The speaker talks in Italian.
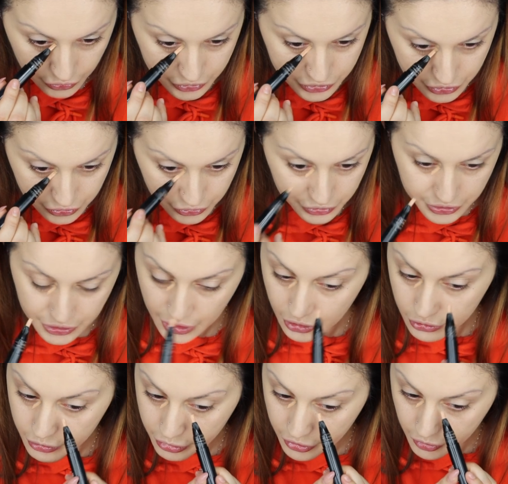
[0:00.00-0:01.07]
Questo qui è
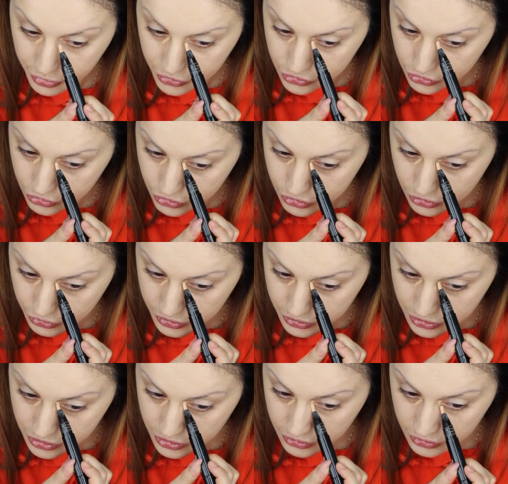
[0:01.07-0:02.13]
un po' più scuro,
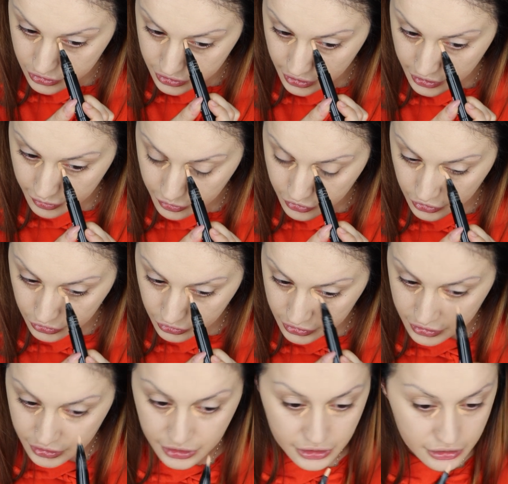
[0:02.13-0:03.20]
quindi ci devo stare molto
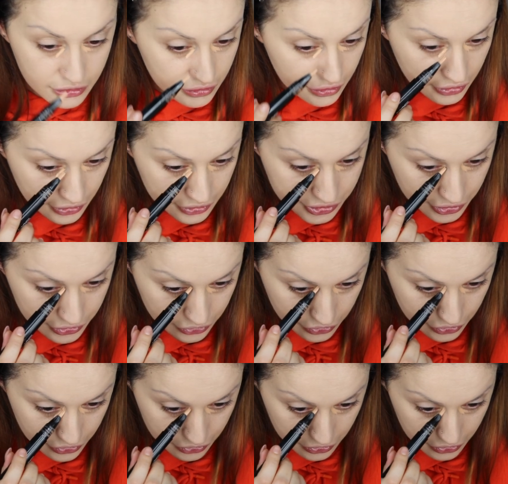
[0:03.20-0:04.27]
attenta e ci
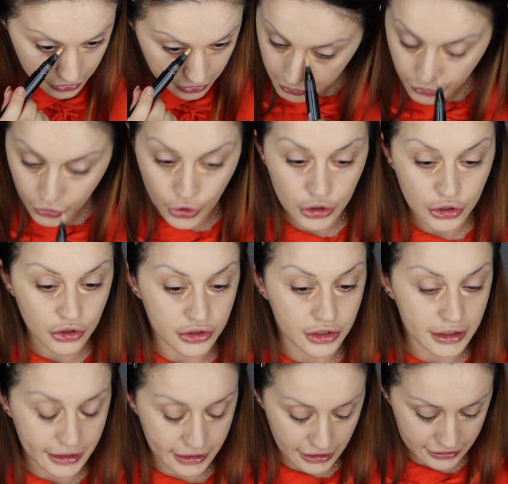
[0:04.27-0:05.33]
andrò molto
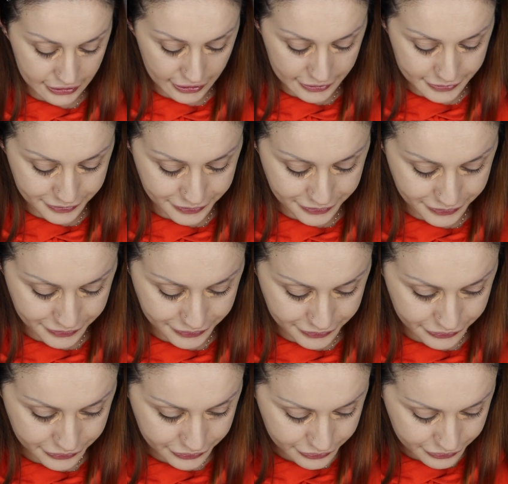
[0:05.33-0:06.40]
delicata.
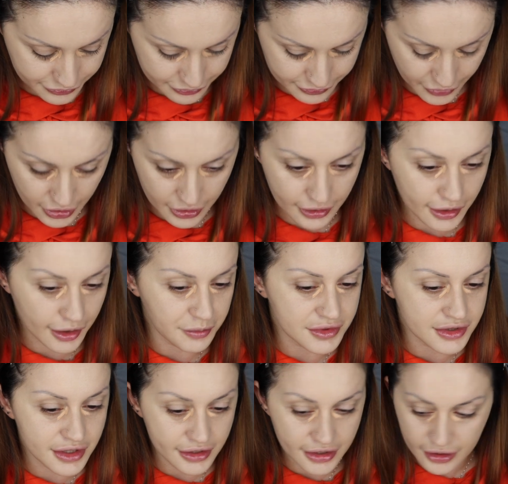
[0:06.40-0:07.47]
Porca
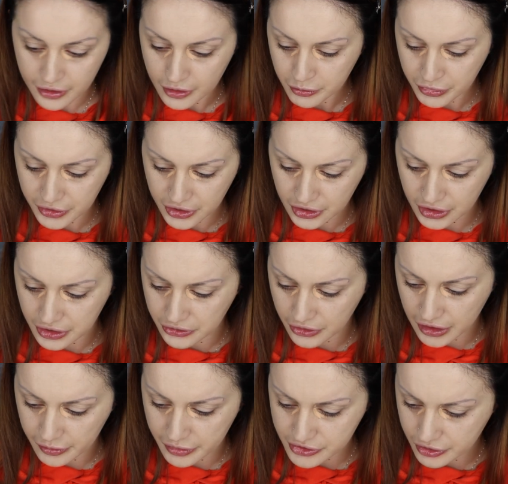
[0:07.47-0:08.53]
miseria, perché non
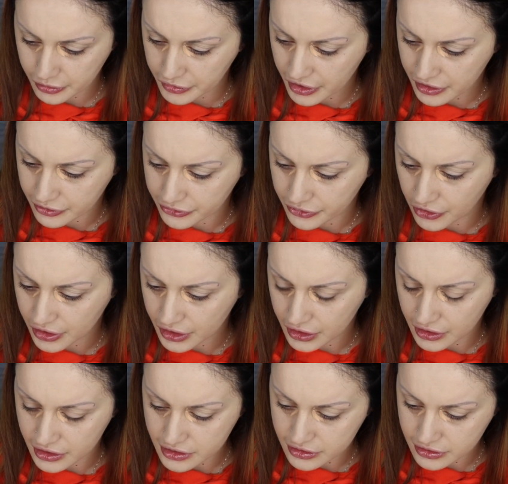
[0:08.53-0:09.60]
hai preso Bright
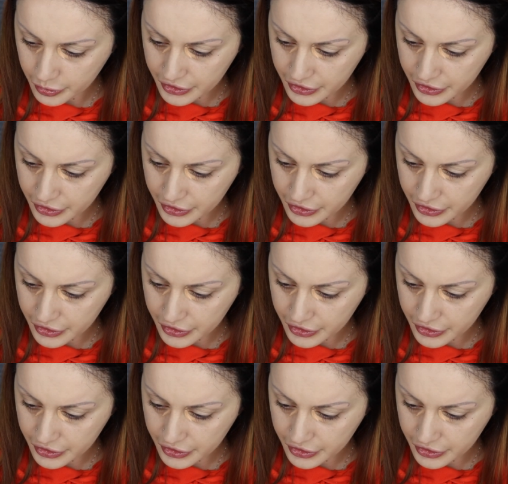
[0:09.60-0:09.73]
Forecast?